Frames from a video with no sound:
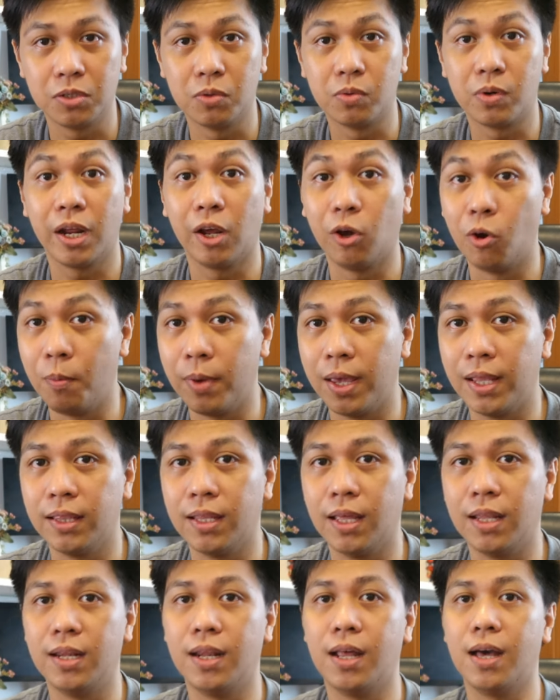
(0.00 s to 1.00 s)
So
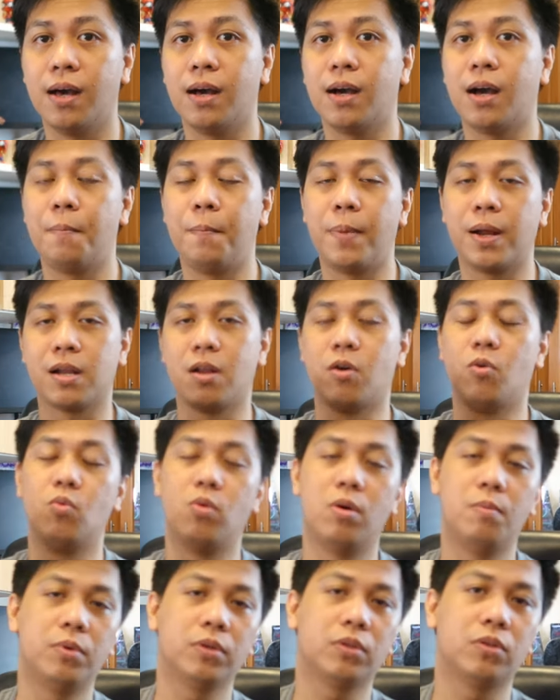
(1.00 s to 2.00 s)
recommended na kapag
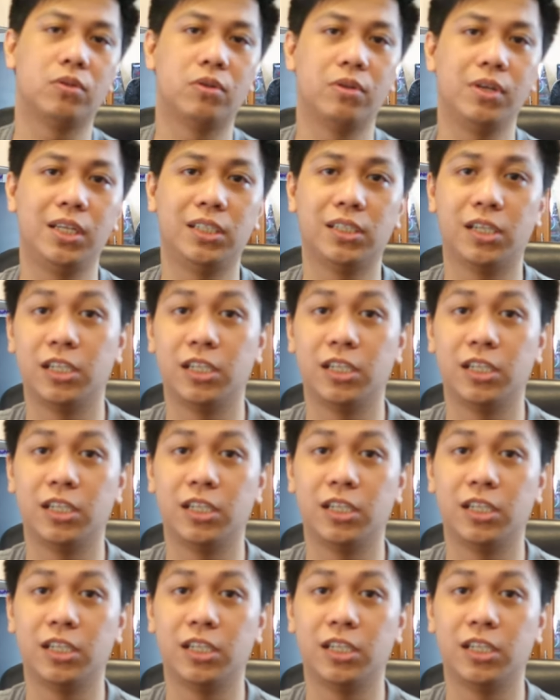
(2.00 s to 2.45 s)
nakuha mo to,